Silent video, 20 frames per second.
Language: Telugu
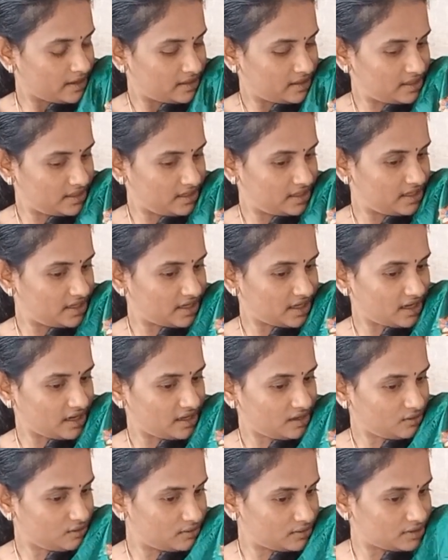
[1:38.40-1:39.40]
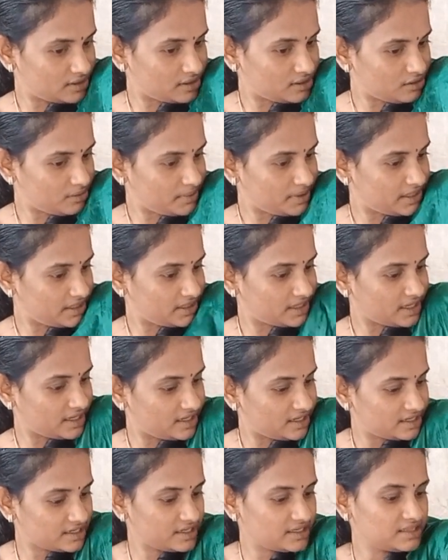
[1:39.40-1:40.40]
దీన్ని ఎలా కుడతారో మరి
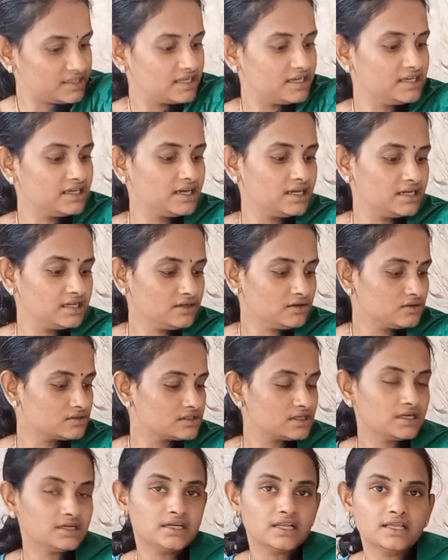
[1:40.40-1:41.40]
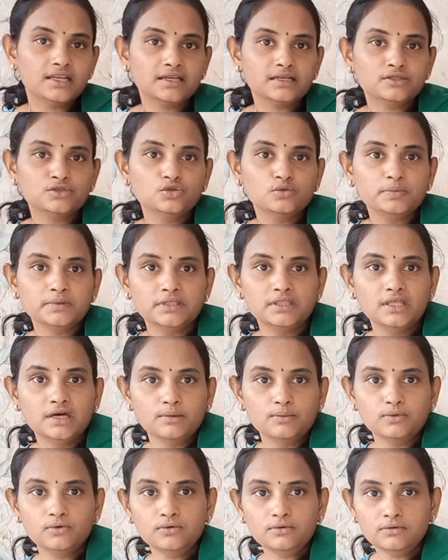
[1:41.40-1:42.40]
టైలర్కి తెలియాలి ఒకసారి టైలర్కి
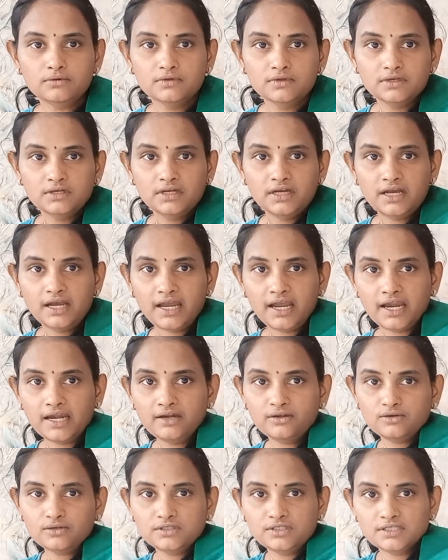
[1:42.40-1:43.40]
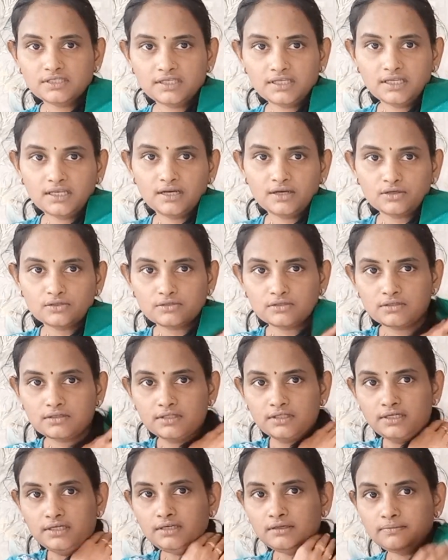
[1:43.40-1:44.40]
చూపిద్దాము హ్యాండ్కి వచ్చేసి ఇలా
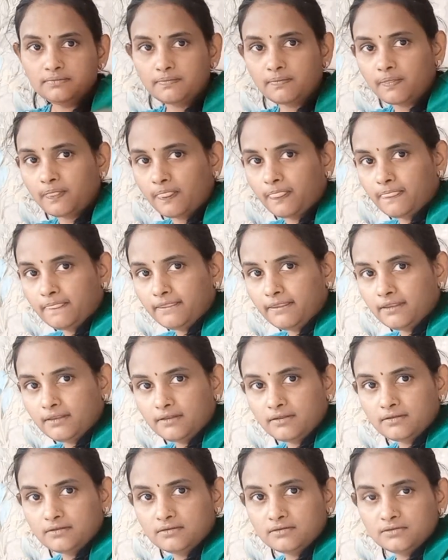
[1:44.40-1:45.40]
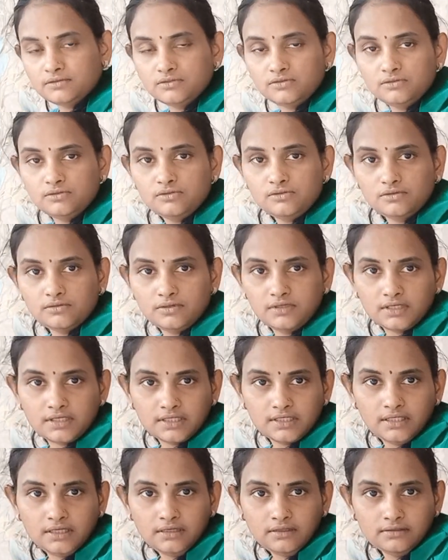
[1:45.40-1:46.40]
వస్తుంది చూస్తున్నారు
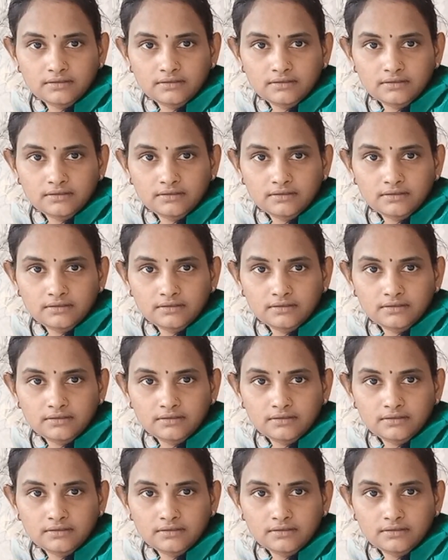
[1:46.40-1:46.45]
కదా